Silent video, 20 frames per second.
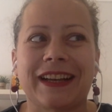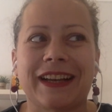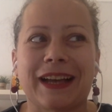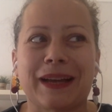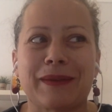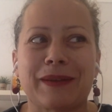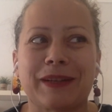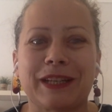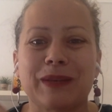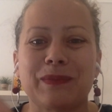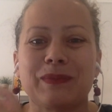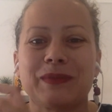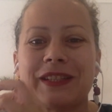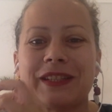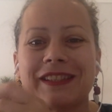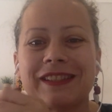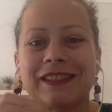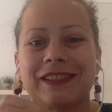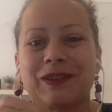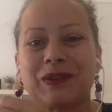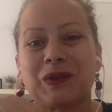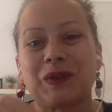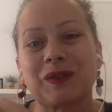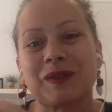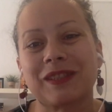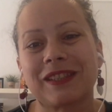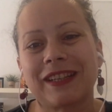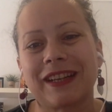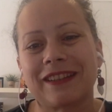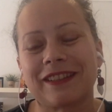aber neben diesen
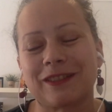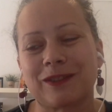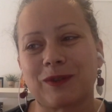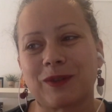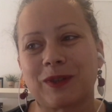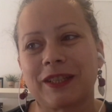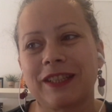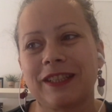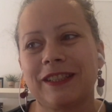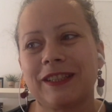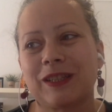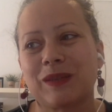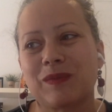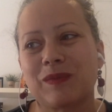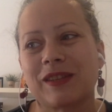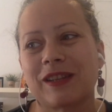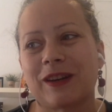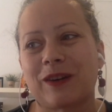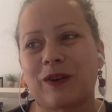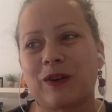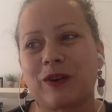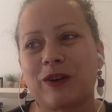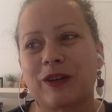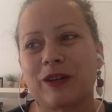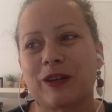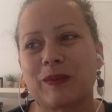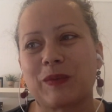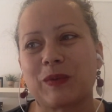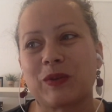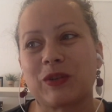großen Kategorien gibt es auch
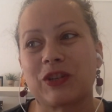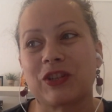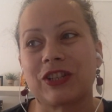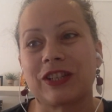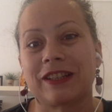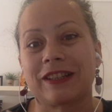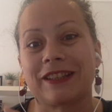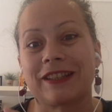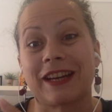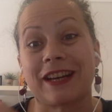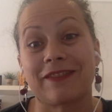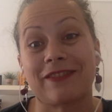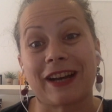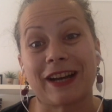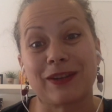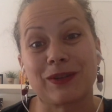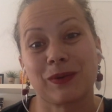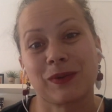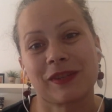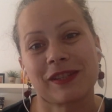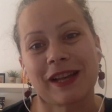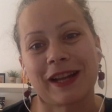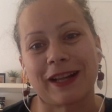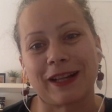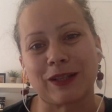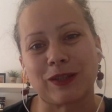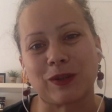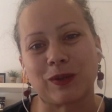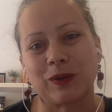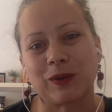ähm, unterschiedliche
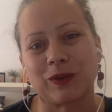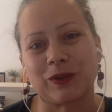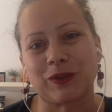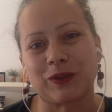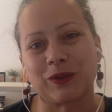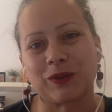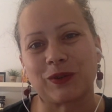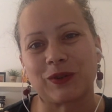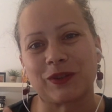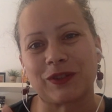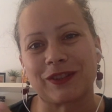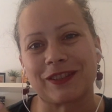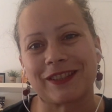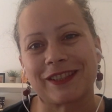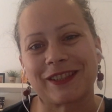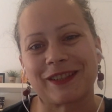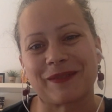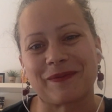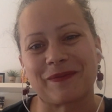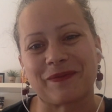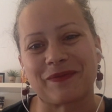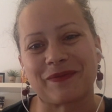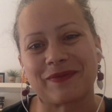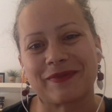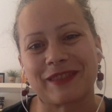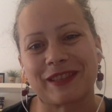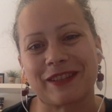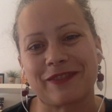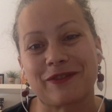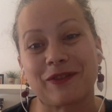Erwartungshaltungen und ähm,
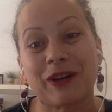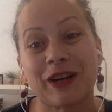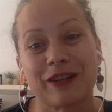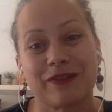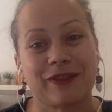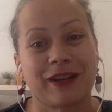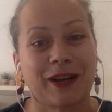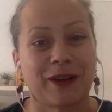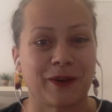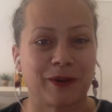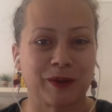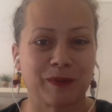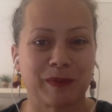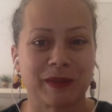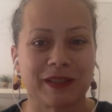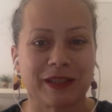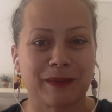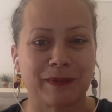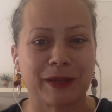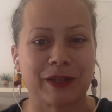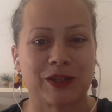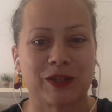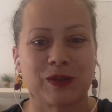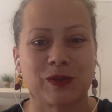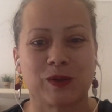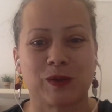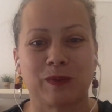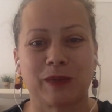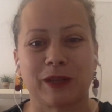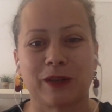Vorerfahrungen, mit denen Menschen
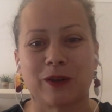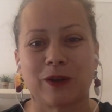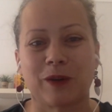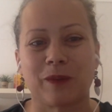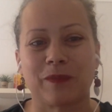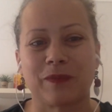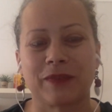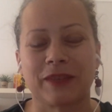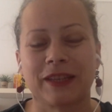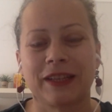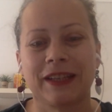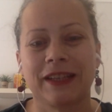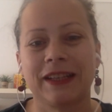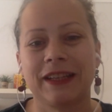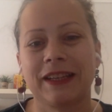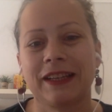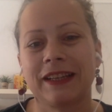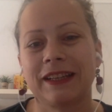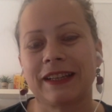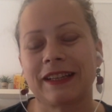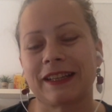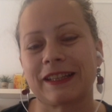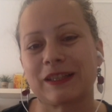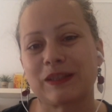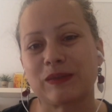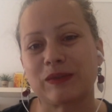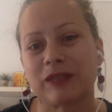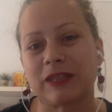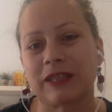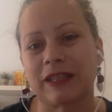zu mir kommen. Ganz
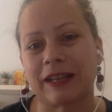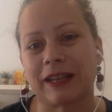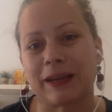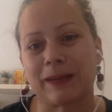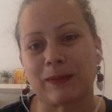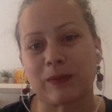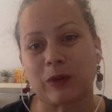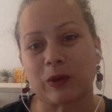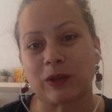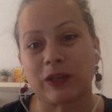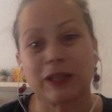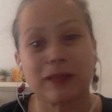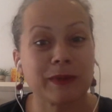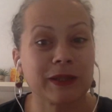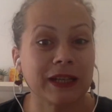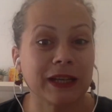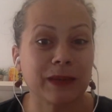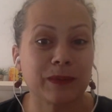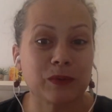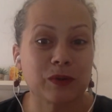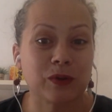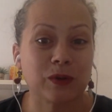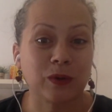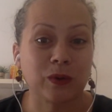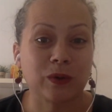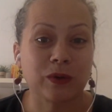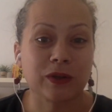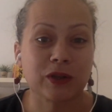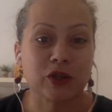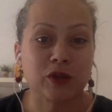viele haben noch nie mit einem
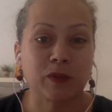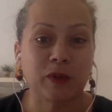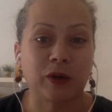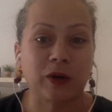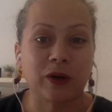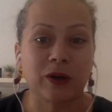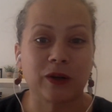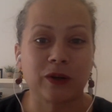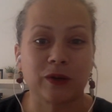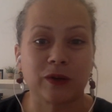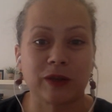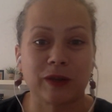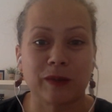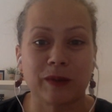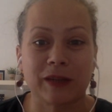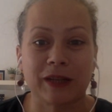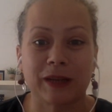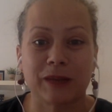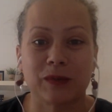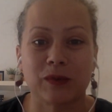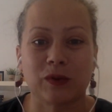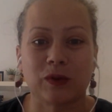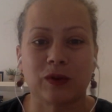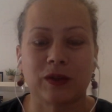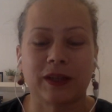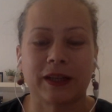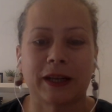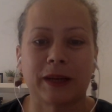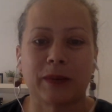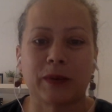Psychologen gesprochen oder mit einem
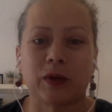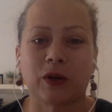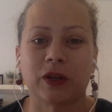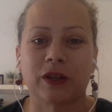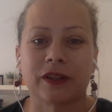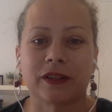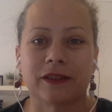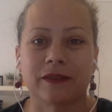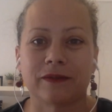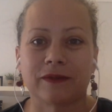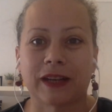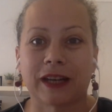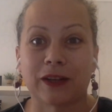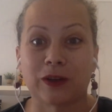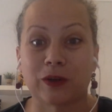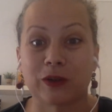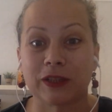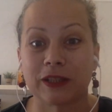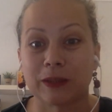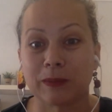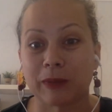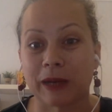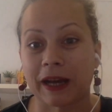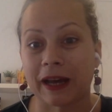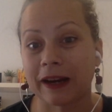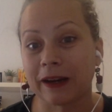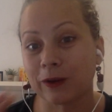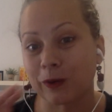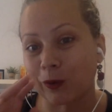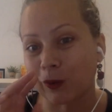Psychotherapeuten, waren noch nie in
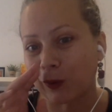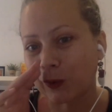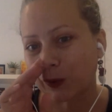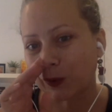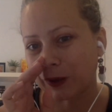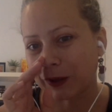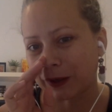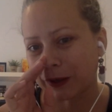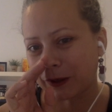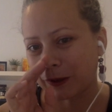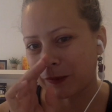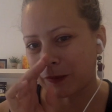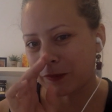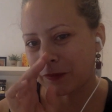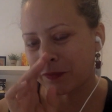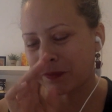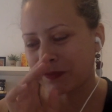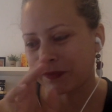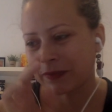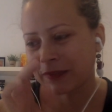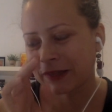Behandlungen ähm,